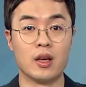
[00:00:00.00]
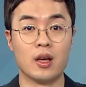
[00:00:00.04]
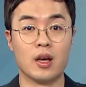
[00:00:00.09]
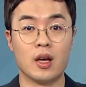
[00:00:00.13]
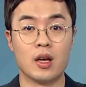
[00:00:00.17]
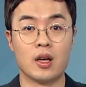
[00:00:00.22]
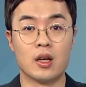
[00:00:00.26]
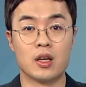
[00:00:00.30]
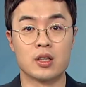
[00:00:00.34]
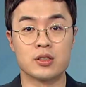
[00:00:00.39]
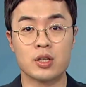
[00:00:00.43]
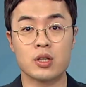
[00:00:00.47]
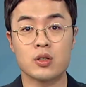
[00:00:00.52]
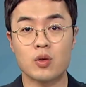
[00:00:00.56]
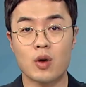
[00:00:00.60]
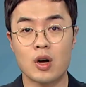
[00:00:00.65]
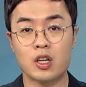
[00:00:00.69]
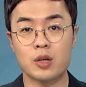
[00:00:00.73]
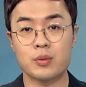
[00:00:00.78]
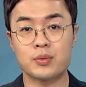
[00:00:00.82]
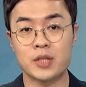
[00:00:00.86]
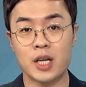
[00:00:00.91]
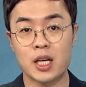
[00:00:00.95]
네.
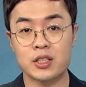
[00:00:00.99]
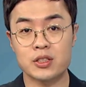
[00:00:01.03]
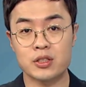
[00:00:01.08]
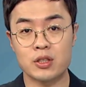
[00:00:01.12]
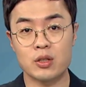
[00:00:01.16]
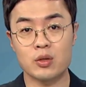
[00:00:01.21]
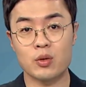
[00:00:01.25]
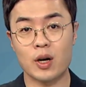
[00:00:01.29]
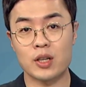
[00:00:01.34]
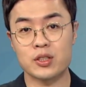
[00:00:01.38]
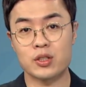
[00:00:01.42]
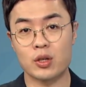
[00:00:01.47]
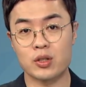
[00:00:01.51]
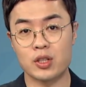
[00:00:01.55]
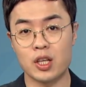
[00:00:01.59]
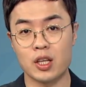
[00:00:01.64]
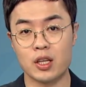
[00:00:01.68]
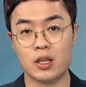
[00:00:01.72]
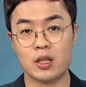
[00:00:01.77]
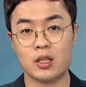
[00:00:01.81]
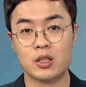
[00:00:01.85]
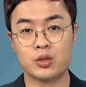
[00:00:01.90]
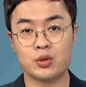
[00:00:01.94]
성과급 책정
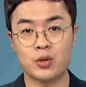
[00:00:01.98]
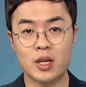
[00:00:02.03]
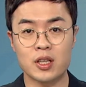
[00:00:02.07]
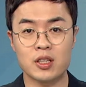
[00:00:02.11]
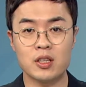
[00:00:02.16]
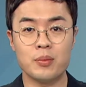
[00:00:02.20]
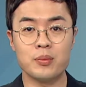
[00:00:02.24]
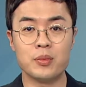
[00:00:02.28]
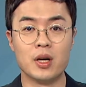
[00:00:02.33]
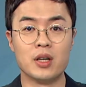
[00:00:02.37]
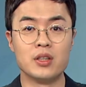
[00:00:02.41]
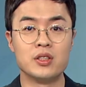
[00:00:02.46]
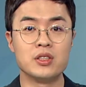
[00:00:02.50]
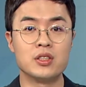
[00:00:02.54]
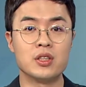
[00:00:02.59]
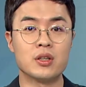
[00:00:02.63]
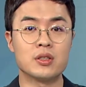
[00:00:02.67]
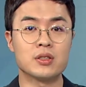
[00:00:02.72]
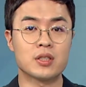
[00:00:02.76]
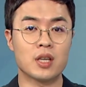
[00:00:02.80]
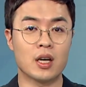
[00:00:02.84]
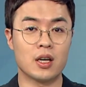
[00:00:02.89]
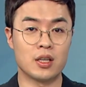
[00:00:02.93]
과정이 최근 몇
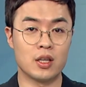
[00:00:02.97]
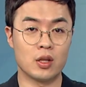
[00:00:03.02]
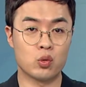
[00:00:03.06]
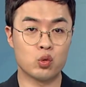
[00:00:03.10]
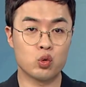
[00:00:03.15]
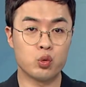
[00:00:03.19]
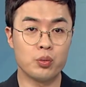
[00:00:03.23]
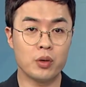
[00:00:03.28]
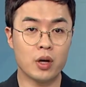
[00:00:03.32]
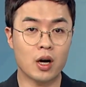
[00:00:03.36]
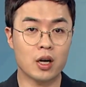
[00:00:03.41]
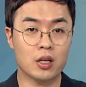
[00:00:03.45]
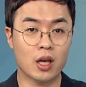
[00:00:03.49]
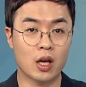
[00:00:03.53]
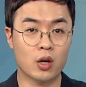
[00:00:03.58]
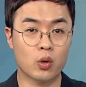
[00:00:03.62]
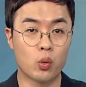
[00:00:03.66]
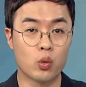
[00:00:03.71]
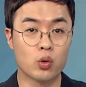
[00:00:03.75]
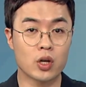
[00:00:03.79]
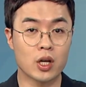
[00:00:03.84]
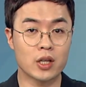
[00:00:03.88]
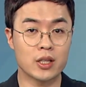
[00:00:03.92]
년 사이
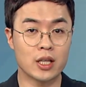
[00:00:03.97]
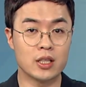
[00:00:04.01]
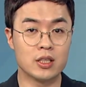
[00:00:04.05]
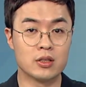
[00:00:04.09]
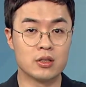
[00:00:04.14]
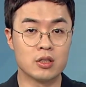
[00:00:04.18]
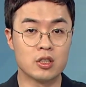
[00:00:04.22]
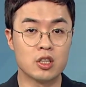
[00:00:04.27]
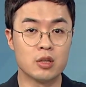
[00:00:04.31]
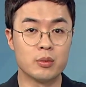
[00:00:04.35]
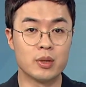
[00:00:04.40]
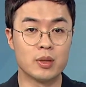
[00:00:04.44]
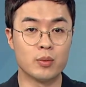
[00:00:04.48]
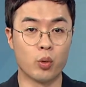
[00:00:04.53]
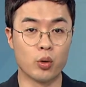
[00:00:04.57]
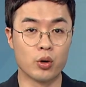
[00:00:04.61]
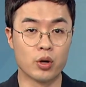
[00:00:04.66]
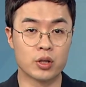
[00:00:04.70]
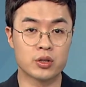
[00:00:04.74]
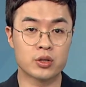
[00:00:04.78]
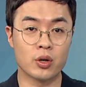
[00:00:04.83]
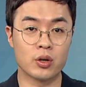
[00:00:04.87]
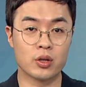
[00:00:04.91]
투명하게 공개되는 흐름을
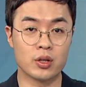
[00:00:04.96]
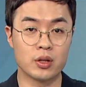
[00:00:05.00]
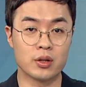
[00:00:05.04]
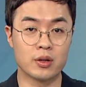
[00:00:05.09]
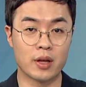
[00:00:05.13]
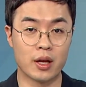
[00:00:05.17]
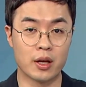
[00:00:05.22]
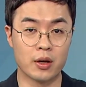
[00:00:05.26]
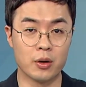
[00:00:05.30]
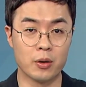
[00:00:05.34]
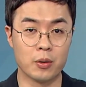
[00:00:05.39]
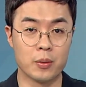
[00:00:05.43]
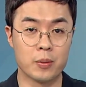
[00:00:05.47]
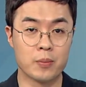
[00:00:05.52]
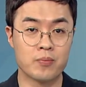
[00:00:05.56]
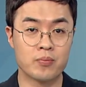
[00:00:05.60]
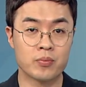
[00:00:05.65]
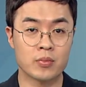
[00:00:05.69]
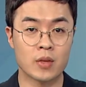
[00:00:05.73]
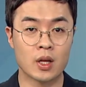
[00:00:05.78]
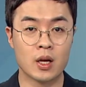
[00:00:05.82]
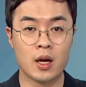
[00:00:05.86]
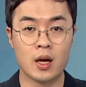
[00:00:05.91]
보여서인데요.
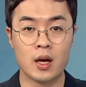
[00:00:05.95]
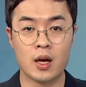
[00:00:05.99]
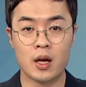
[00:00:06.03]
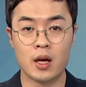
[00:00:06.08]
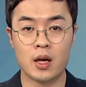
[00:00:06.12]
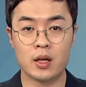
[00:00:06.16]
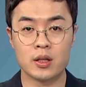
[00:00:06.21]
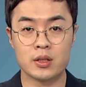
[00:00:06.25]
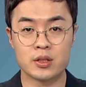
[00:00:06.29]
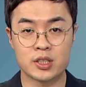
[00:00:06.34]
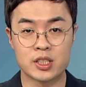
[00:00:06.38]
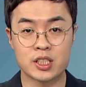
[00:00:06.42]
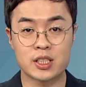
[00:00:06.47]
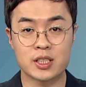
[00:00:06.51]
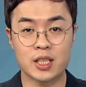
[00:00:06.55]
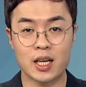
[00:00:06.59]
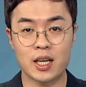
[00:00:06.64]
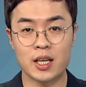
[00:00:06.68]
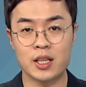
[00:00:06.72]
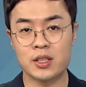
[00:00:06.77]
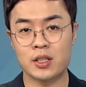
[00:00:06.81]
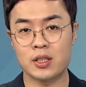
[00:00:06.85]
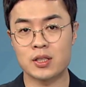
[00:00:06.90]

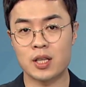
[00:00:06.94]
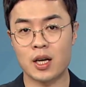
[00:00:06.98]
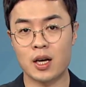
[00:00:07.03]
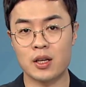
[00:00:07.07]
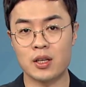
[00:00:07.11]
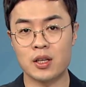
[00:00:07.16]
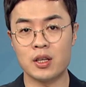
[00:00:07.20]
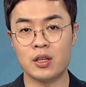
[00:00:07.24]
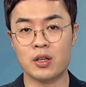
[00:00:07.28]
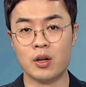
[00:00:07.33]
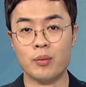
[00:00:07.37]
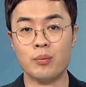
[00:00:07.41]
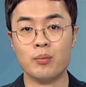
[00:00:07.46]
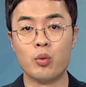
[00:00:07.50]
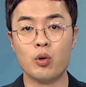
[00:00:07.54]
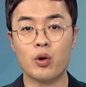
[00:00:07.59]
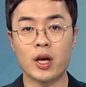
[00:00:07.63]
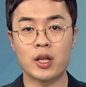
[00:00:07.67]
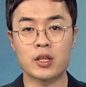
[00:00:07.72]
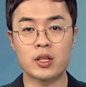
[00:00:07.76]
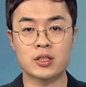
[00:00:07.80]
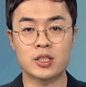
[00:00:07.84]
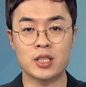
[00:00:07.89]
직장인들 사이
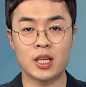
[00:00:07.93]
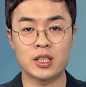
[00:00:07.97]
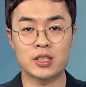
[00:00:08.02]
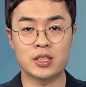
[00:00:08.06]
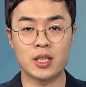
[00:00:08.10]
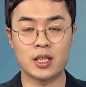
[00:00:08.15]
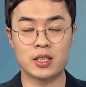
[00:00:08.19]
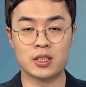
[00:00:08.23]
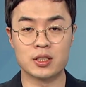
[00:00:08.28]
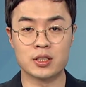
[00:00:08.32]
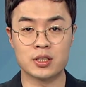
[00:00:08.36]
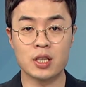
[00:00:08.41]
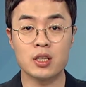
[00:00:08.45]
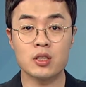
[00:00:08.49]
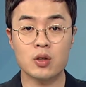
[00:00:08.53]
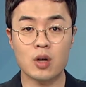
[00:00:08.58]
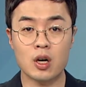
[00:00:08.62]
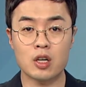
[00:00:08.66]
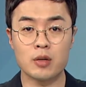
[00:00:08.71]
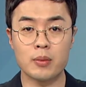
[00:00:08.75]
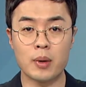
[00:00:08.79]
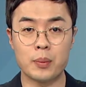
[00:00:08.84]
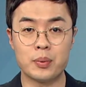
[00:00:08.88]
연봉에서 차지하는
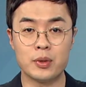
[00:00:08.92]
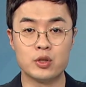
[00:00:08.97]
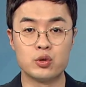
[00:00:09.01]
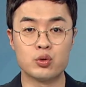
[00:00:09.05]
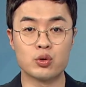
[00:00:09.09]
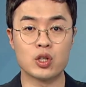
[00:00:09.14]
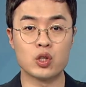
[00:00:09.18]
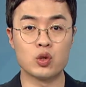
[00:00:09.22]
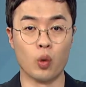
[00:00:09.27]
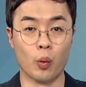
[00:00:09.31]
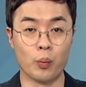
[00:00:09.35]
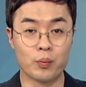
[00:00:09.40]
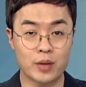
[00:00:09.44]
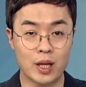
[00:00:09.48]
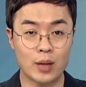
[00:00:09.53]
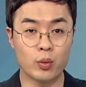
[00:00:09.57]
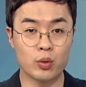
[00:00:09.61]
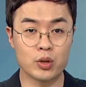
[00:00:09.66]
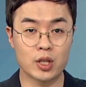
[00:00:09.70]
성과급의 비중이 높다